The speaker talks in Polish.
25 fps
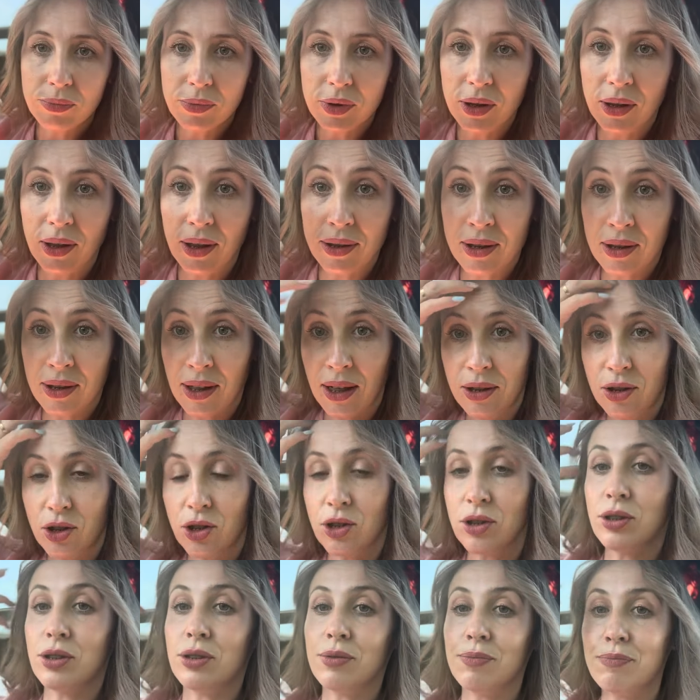I lecę
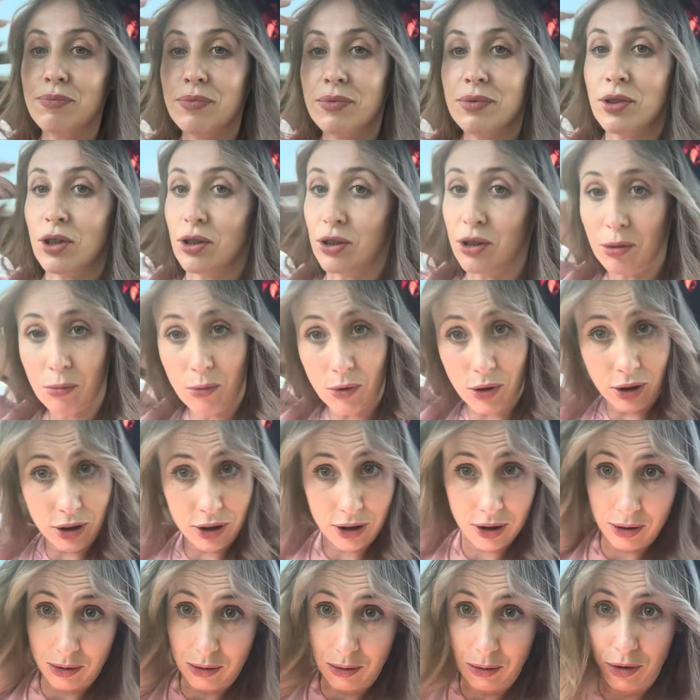tańczyć. No nie mogę
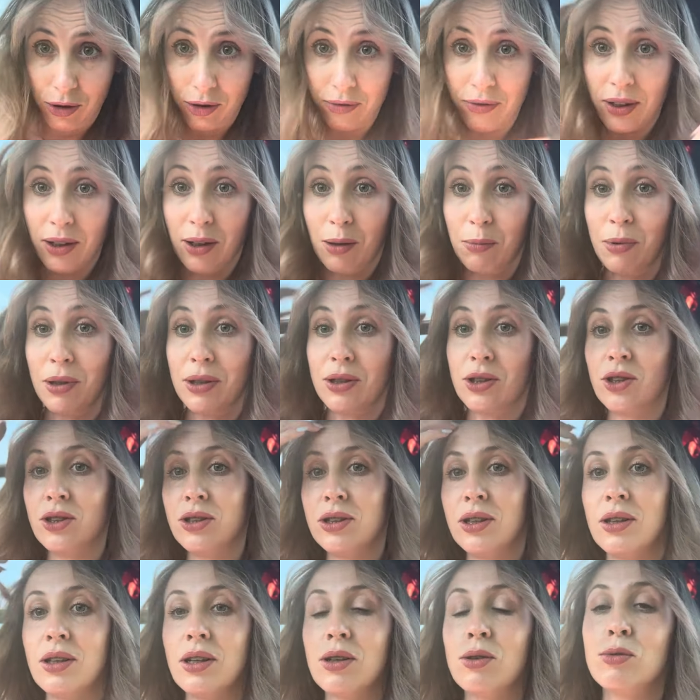się kuźwa patrzeć
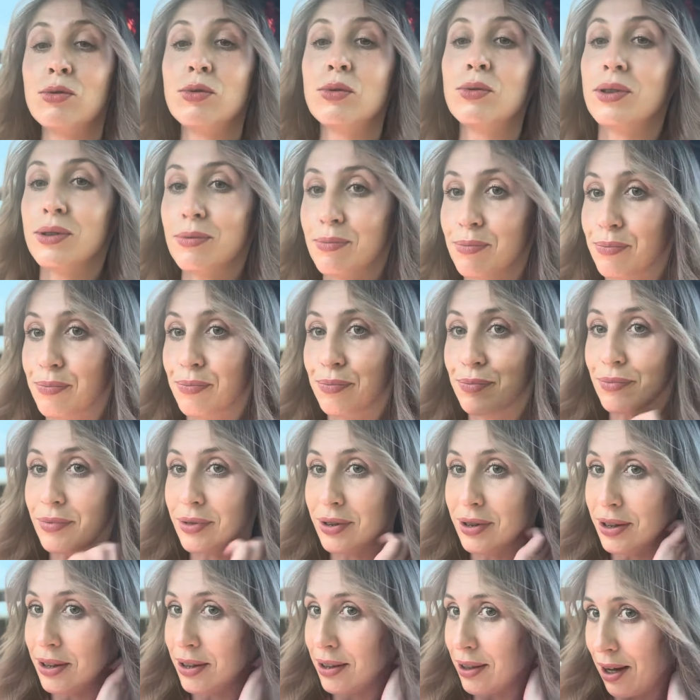na te kudły.
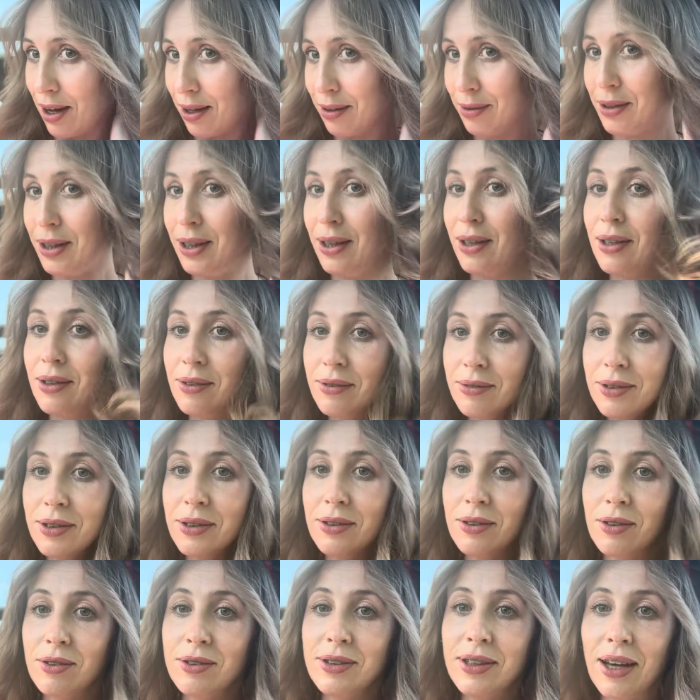Ja.
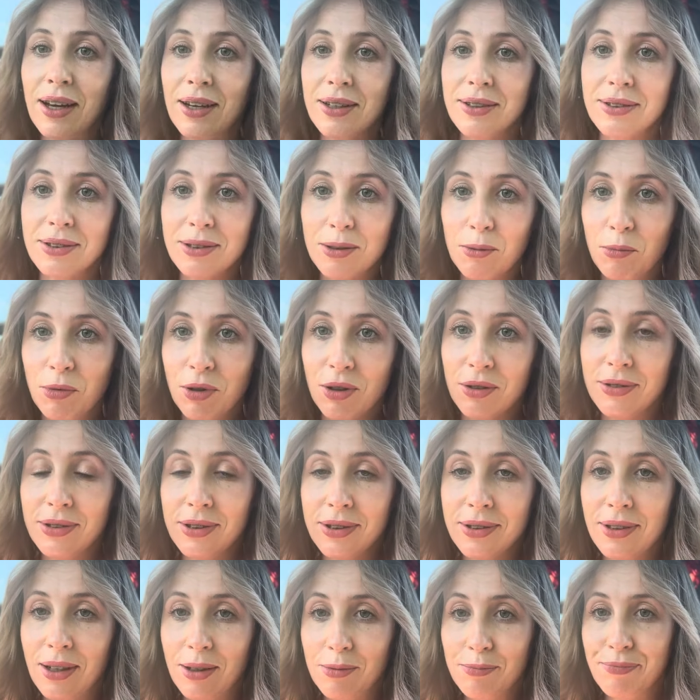No, ja jestem
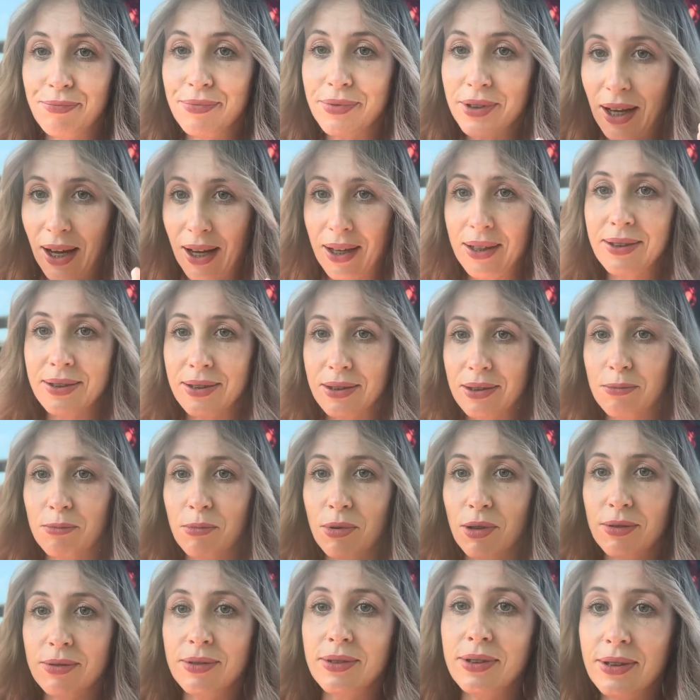blondyna. Ja jestem
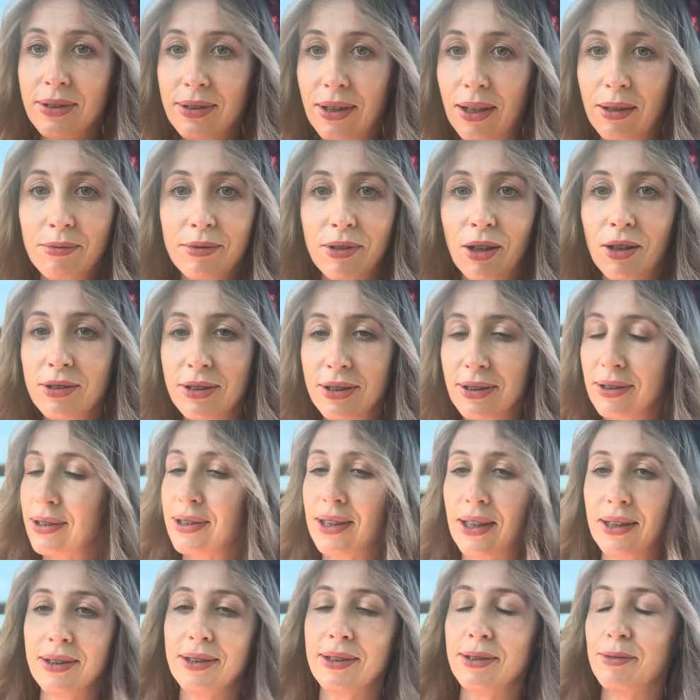blondyna. No
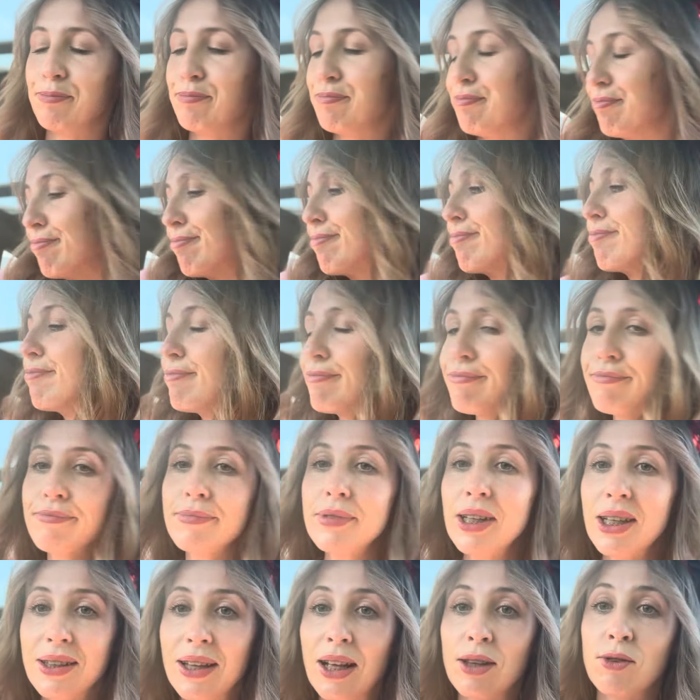niestety.
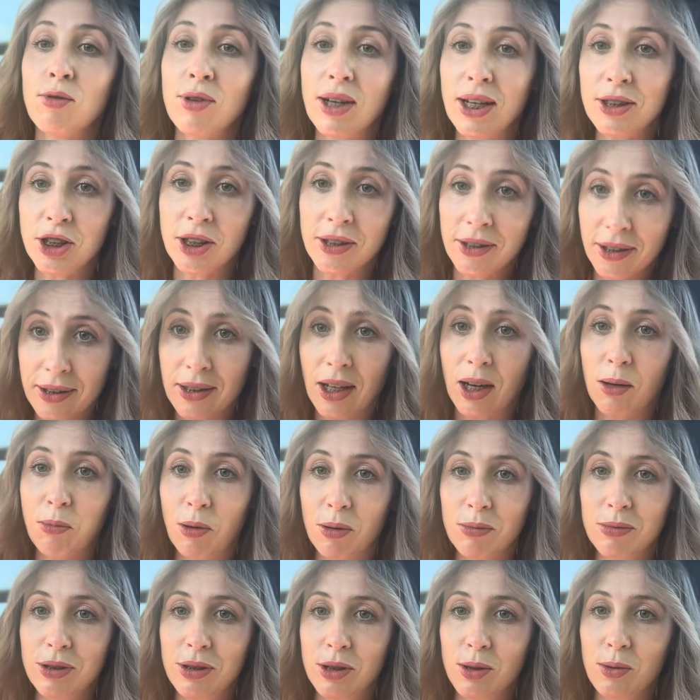Natura się jednak
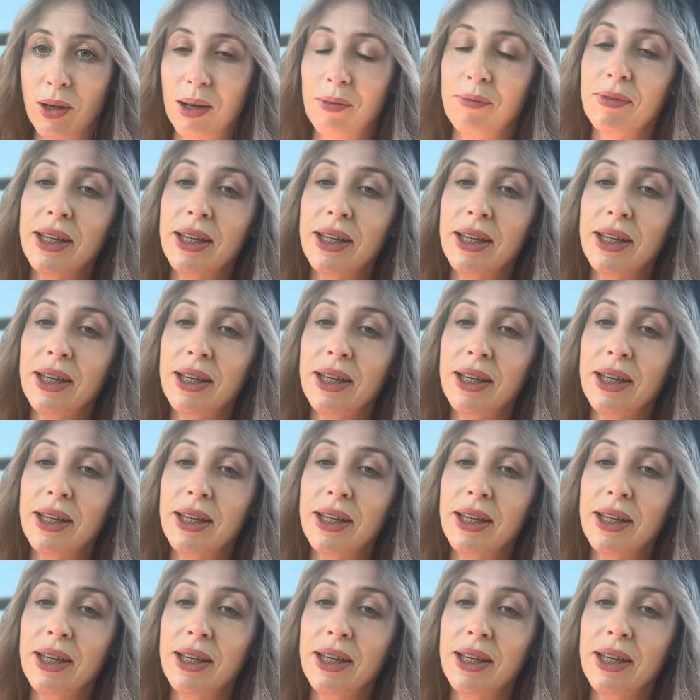pomyliła.